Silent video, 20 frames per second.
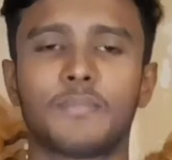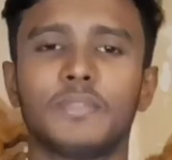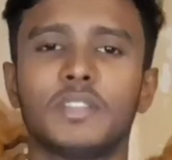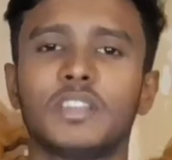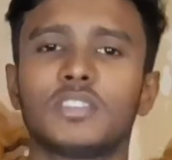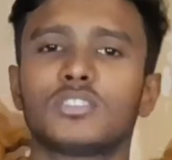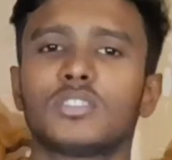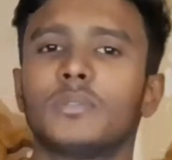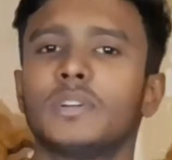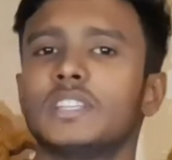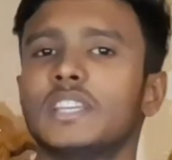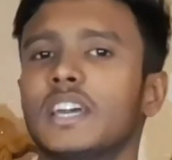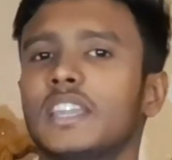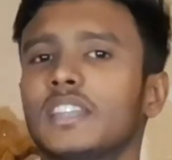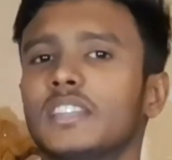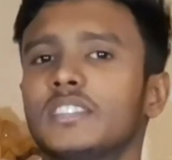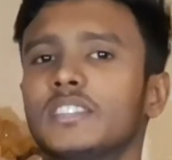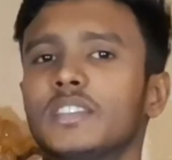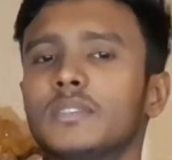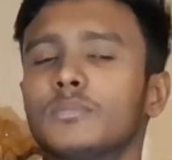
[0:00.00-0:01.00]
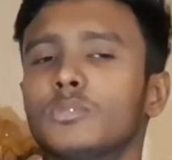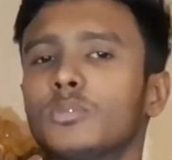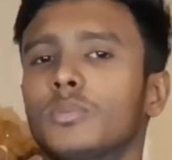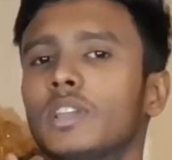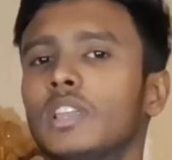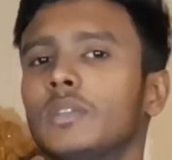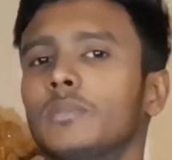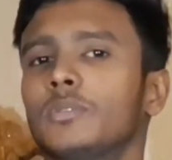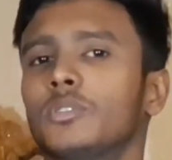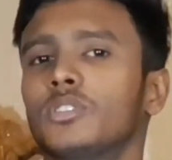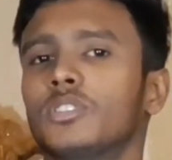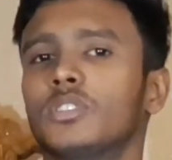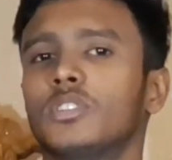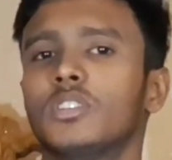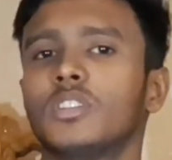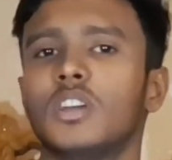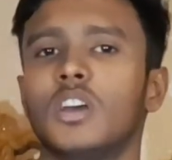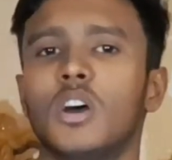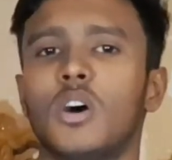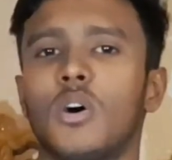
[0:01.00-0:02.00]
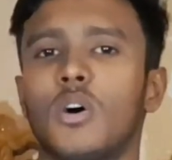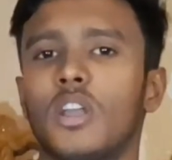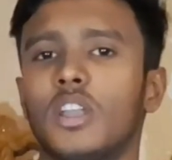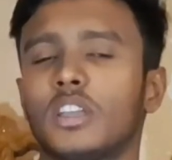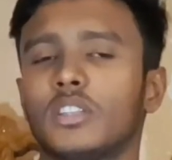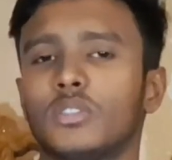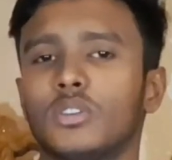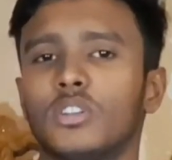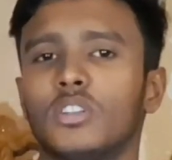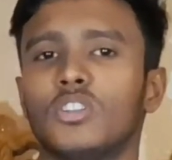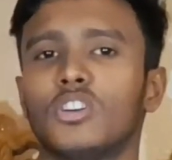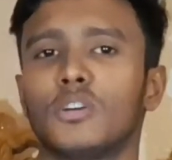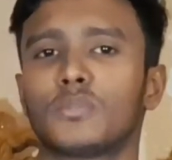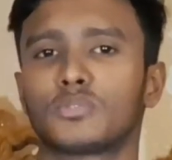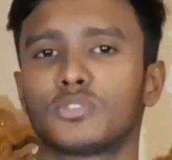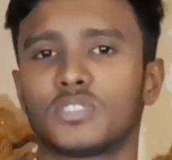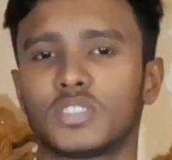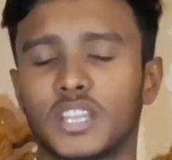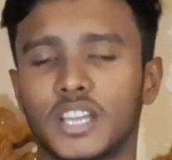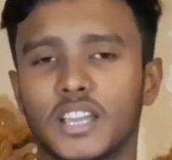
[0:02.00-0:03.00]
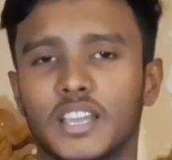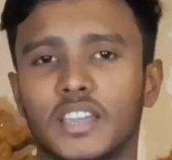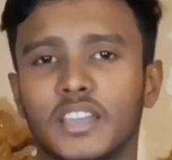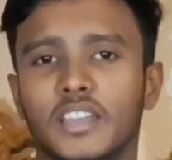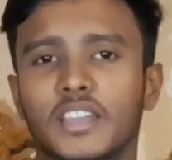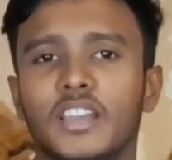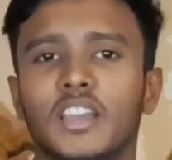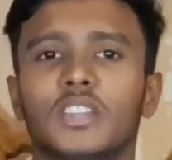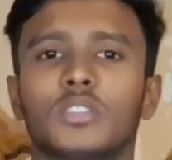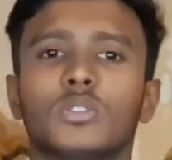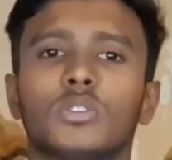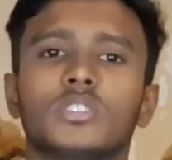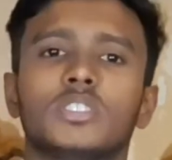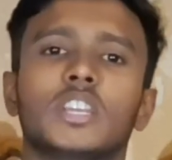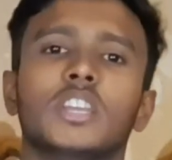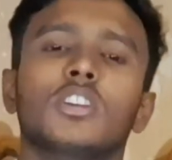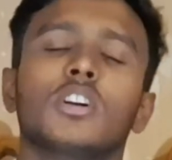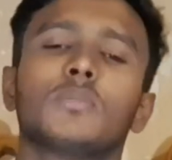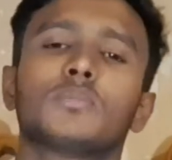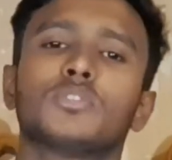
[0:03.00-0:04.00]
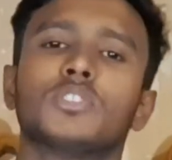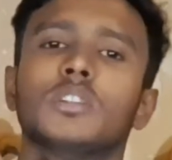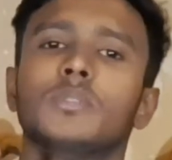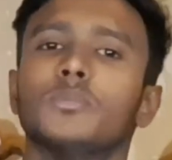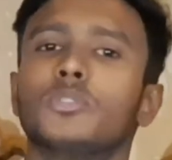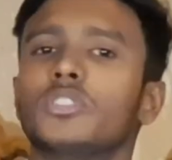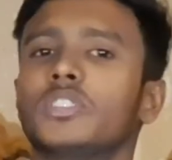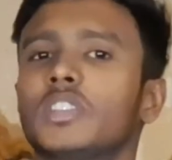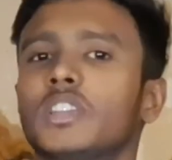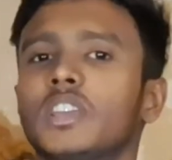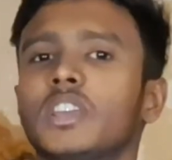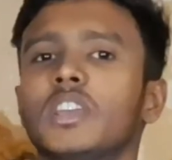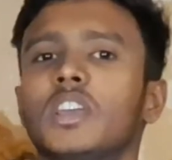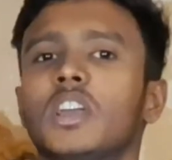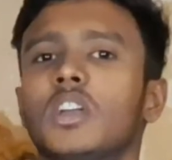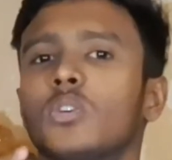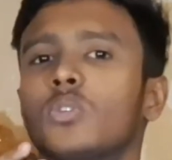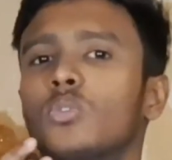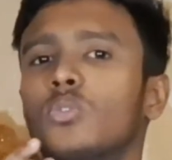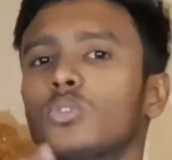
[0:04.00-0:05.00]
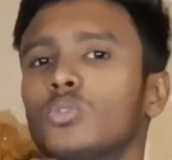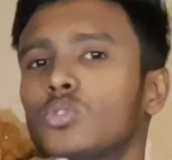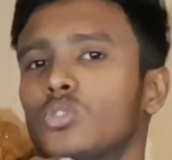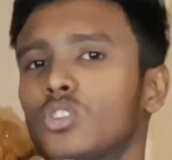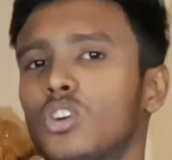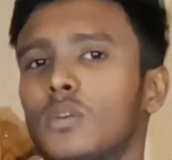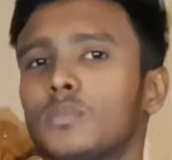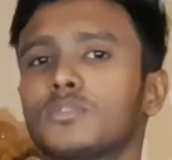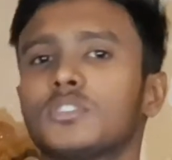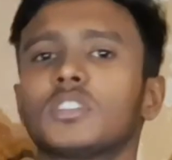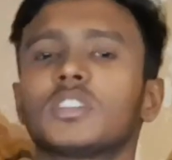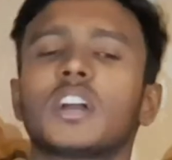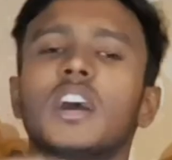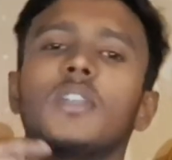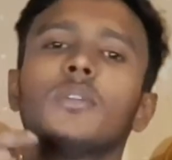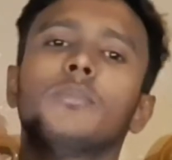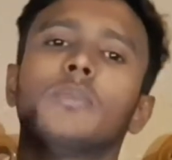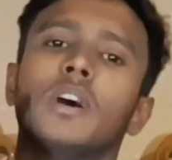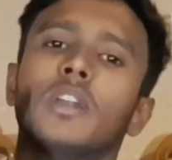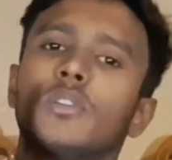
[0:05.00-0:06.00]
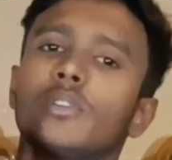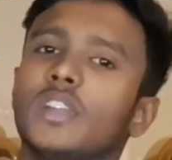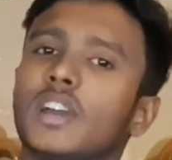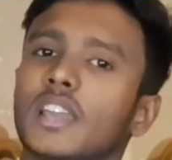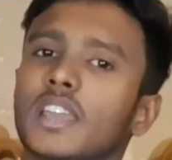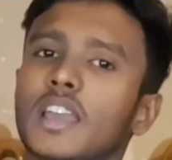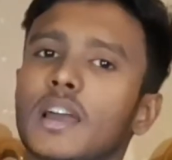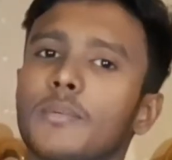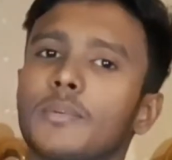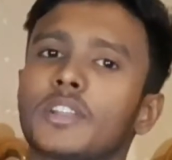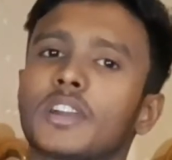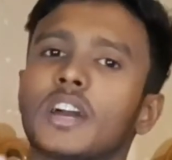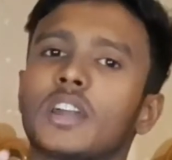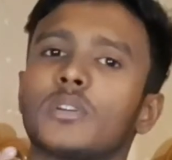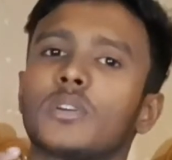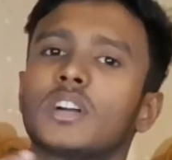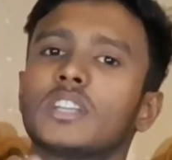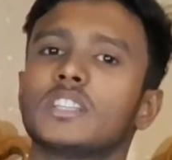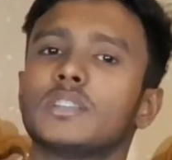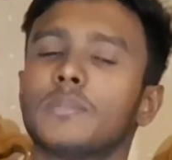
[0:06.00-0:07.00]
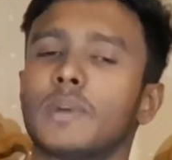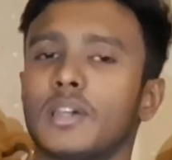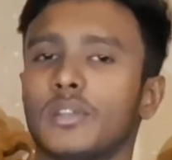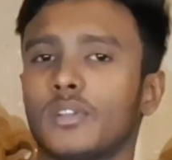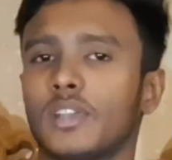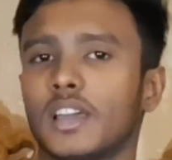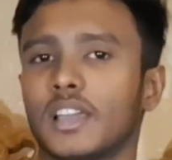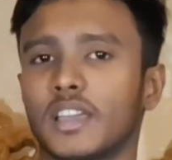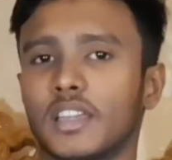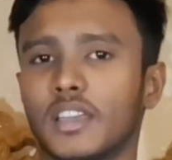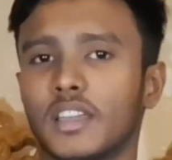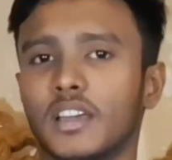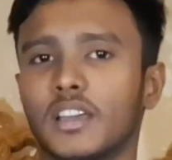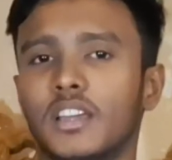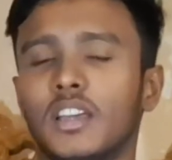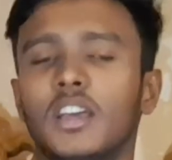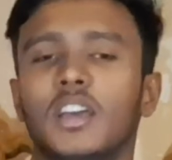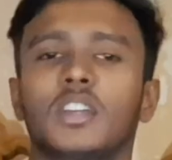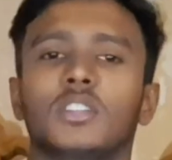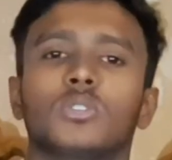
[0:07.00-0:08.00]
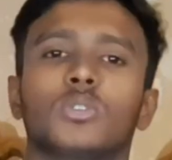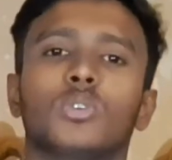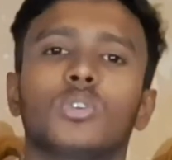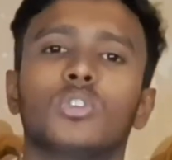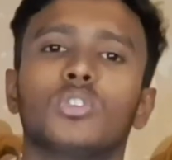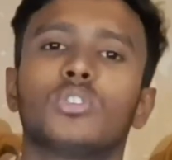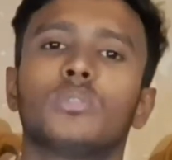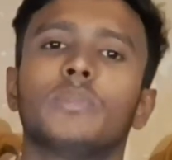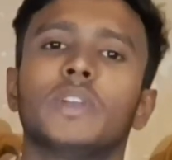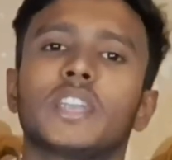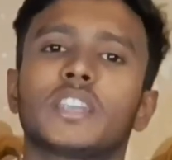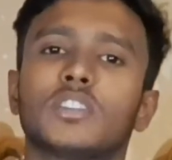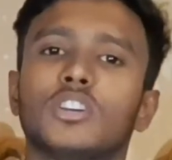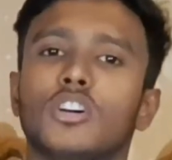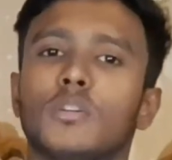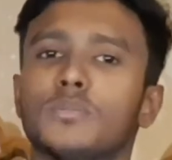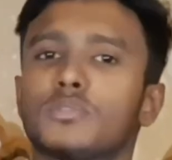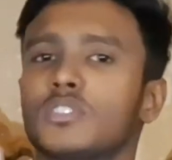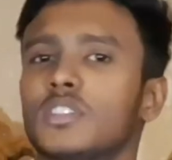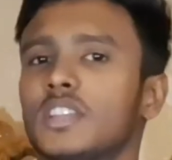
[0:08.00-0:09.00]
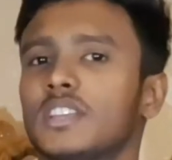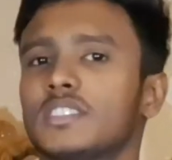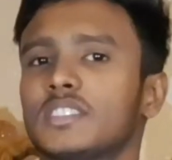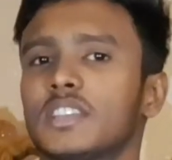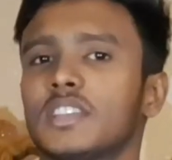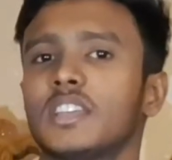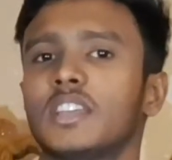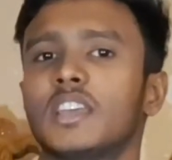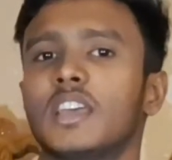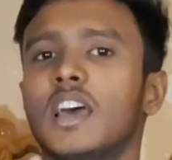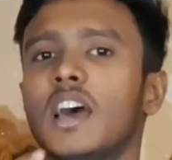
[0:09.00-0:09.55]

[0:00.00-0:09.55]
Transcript: আপনারা সবাই জানেন যে মোবাইলের ভিতর অনেক ধরনের অপশন থাকে তো সেই অপশনের মধ্যে কোনো কোনো অপশন কারো ভালো লাগে আবার কারো কাছে ভালো লাগে না তো ওরকমই একটা অপশন আছে